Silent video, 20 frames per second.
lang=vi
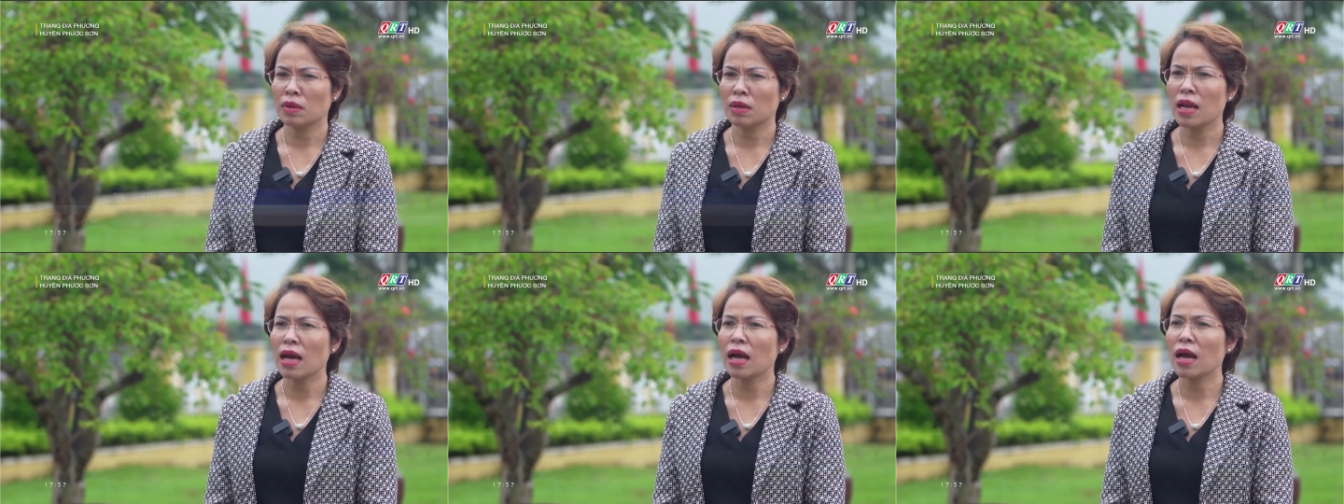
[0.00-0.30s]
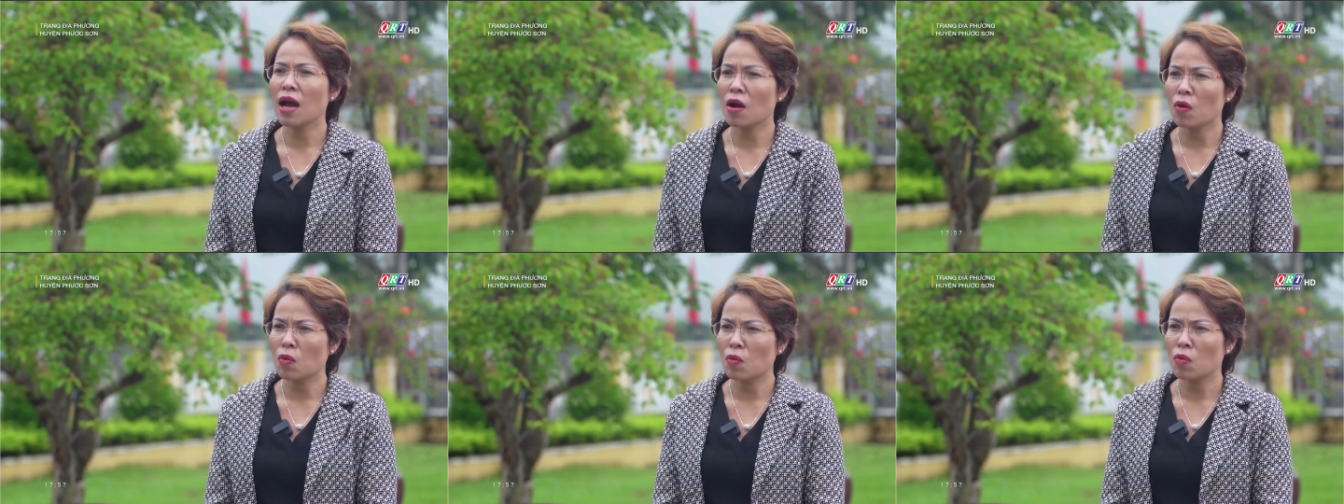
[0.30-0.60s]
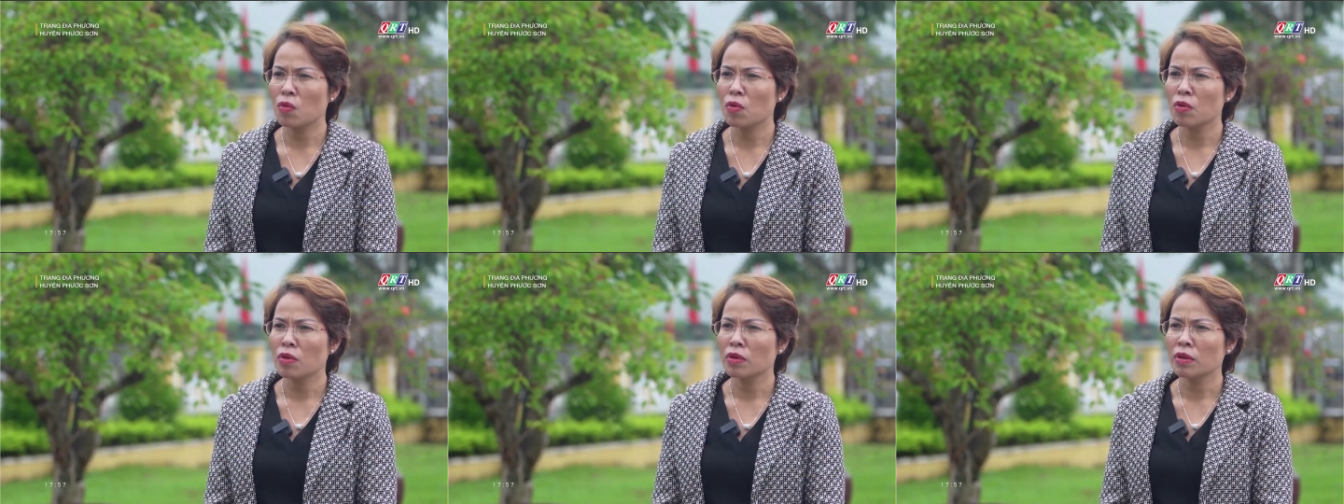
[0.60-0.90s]
lạc hậu
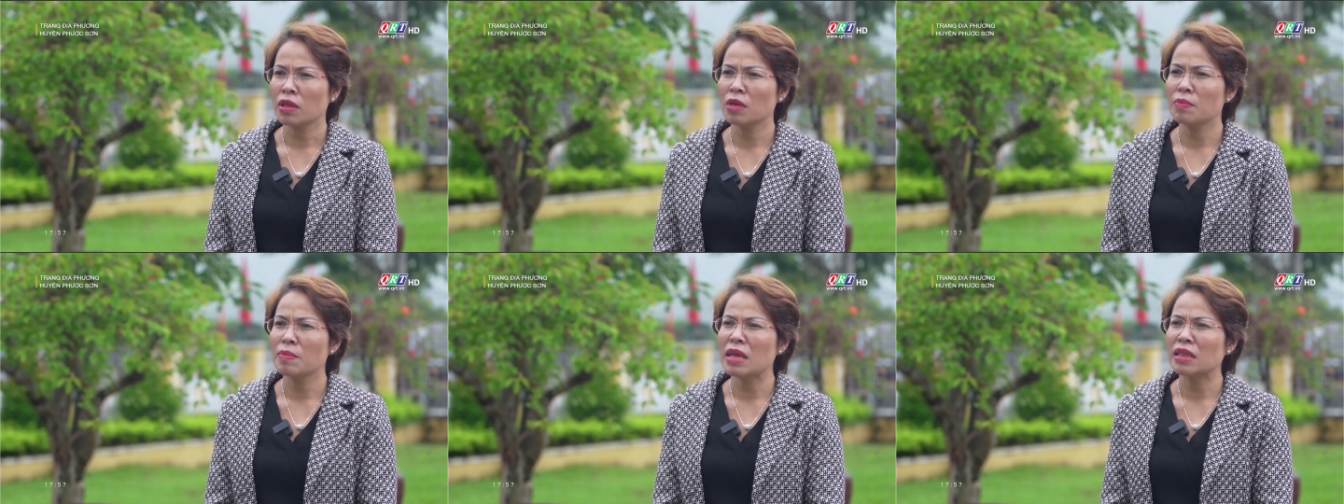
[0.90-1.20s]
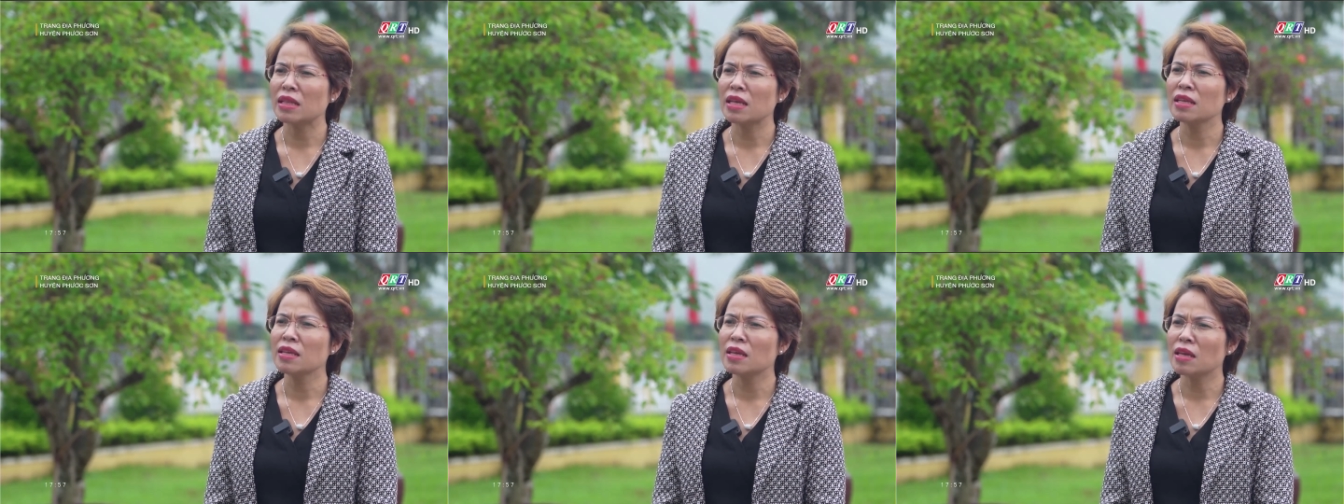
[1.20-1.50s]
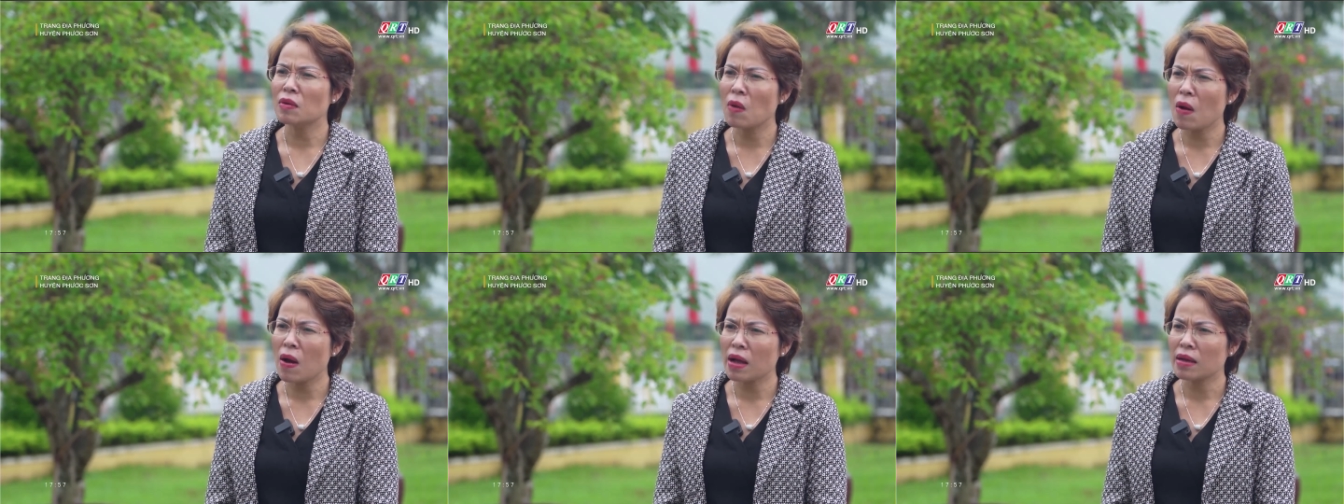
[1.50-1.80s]
như mê tín
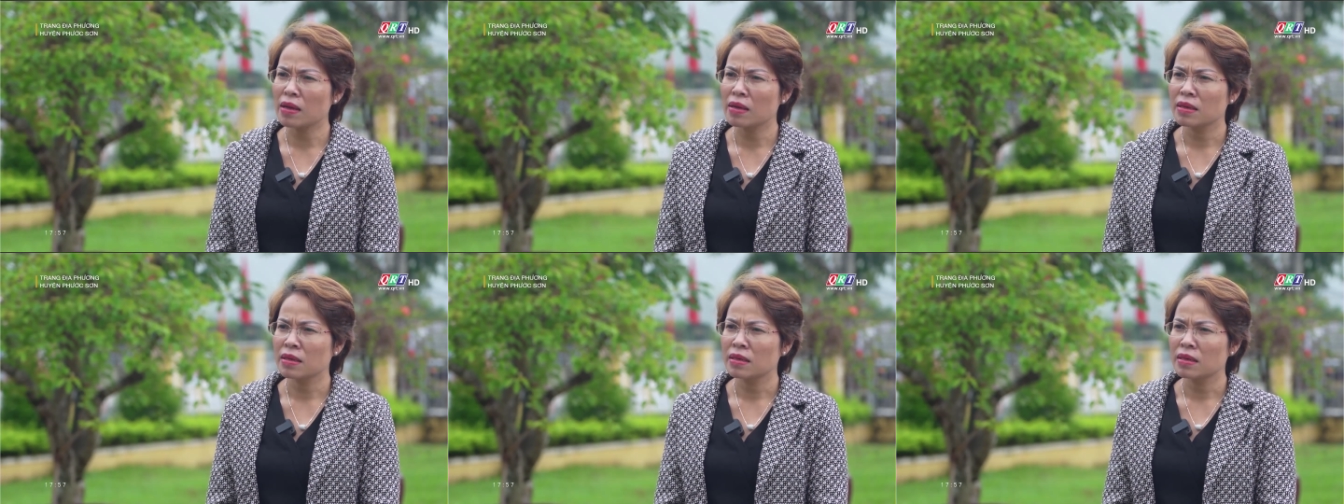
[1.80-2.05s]
dị đoan